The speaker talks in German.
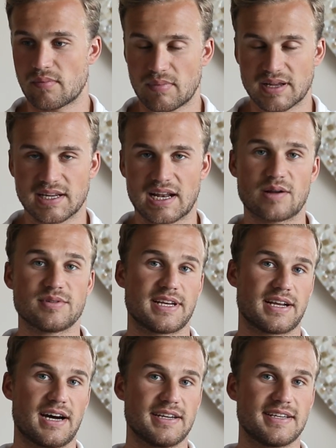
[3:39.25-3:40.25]
machen ein halbes
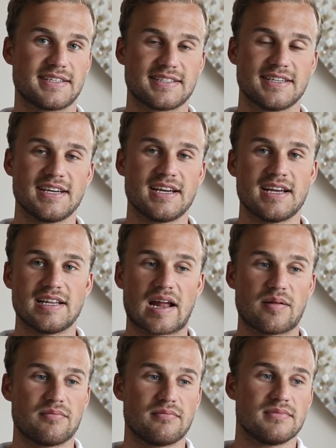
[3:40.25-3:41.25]
Jahr gar nichts,
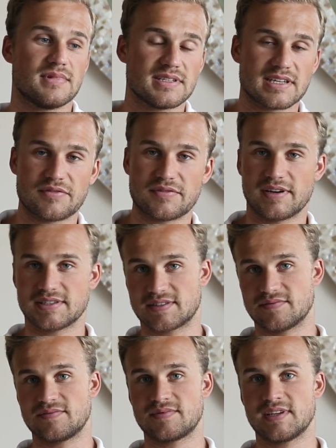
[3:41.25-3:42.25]
dann
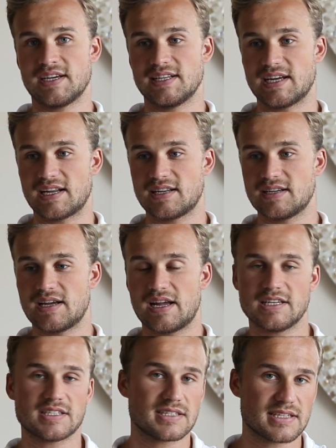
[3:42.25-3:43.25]
Saftfasten, dann
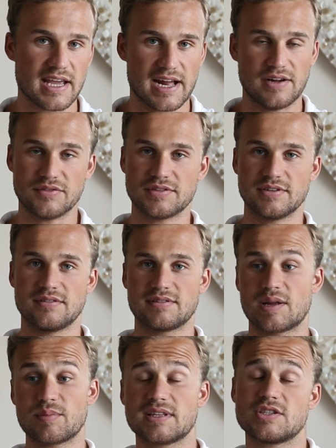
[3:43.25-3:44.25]
essen sie die Hälfte,
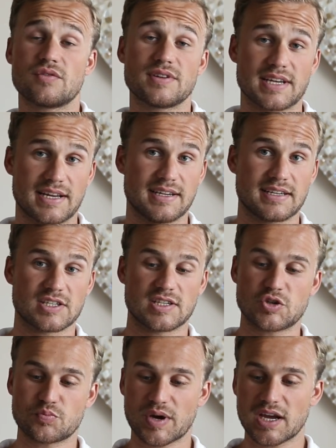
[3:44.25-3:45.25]
dann machen sie irgendwas anderes. Sie
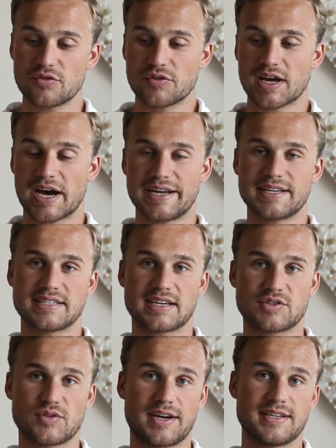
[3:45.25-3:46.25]
springen von einer Sache
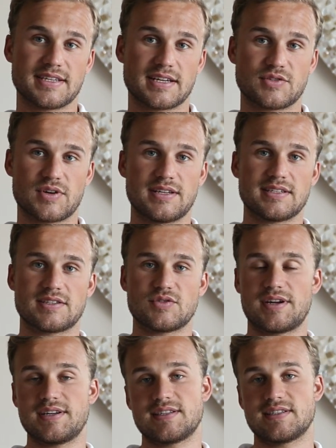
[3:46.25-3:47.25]
zu einer Sache zu einer Sache zu
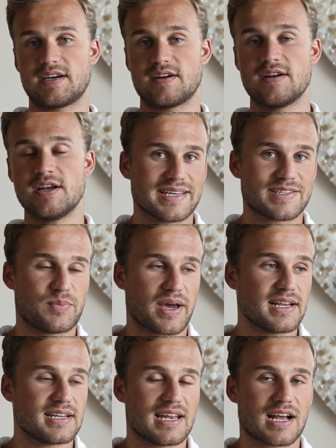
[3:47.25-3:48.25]
anderen Sache. Das
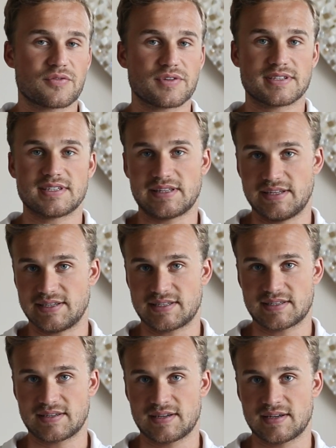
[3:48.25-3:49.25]
bringt langfristig
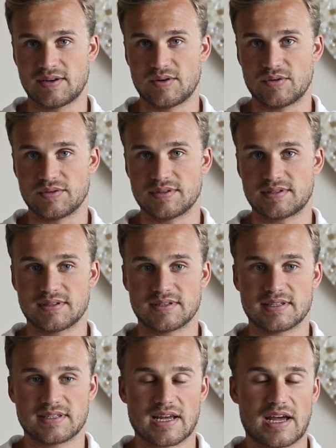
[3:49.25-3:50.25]
nichts. Und
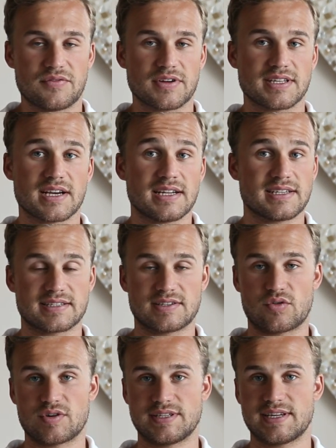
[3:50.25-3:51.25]
es ist einfach nicht
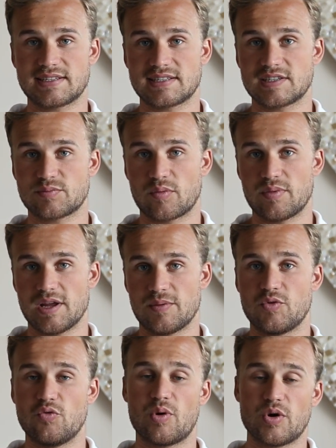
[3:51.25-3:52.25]
alltagstauglich. Das ist das
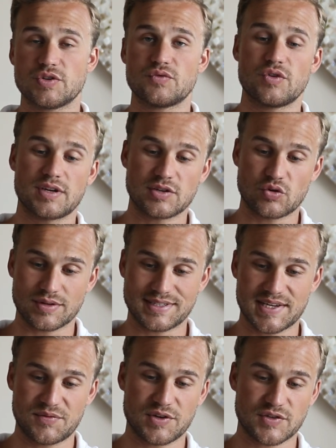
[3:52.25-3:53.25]
Problem. Du brauchst wirklich ein
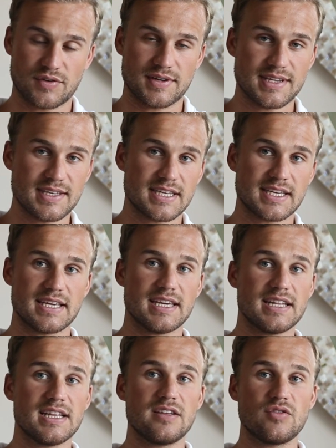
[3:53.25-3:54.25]
Konzept, was für dich
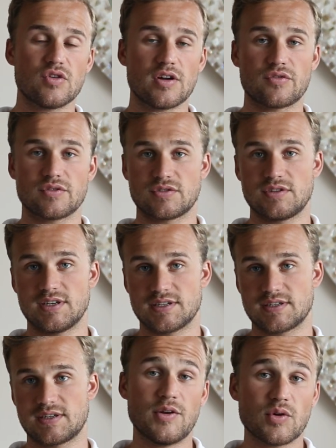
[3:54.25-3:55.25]
individuell
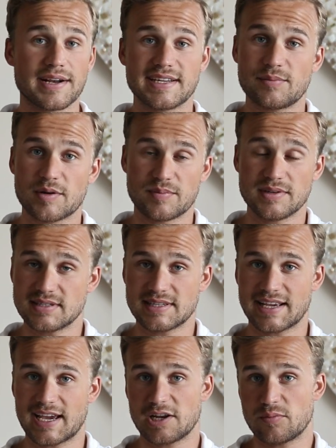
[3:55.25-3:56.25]
funktioniert. Wenn du halt jemand bist,
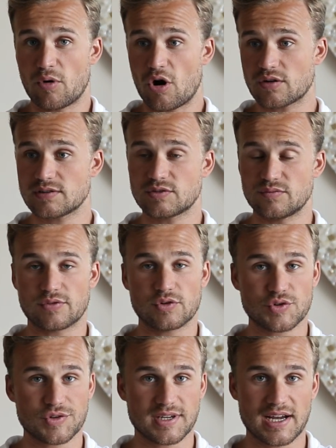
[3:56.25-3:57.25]
der gerne morgens zum
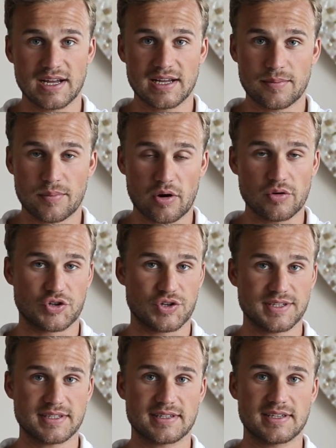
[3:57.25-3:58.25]
Frühstück Porridge
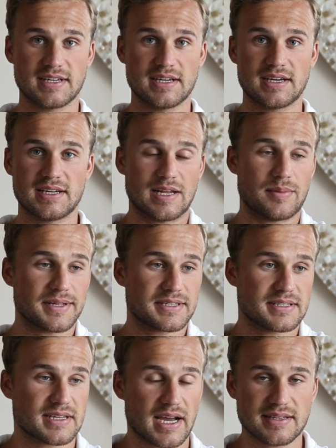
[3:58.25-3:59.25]
isst, dann macht
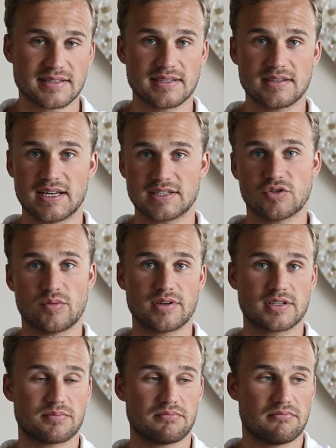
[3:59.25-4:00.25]
es keinen Sinn, das
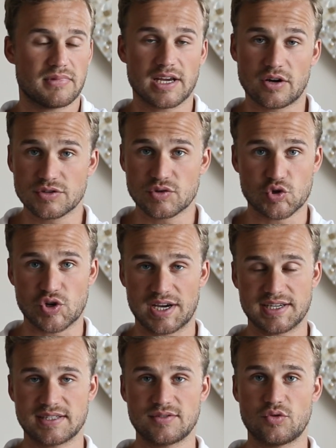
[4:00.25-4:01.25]
übrigens mit dir
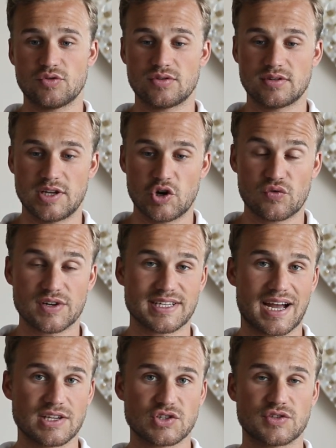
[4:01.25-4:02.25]
rauszustreichen und dir irgendwas
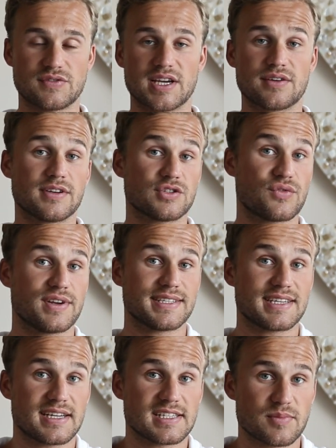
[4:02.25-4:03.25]
einzuzwängen, was du vielleicht
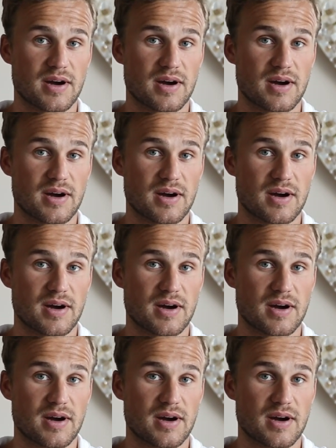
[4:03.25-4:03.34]
gar nicht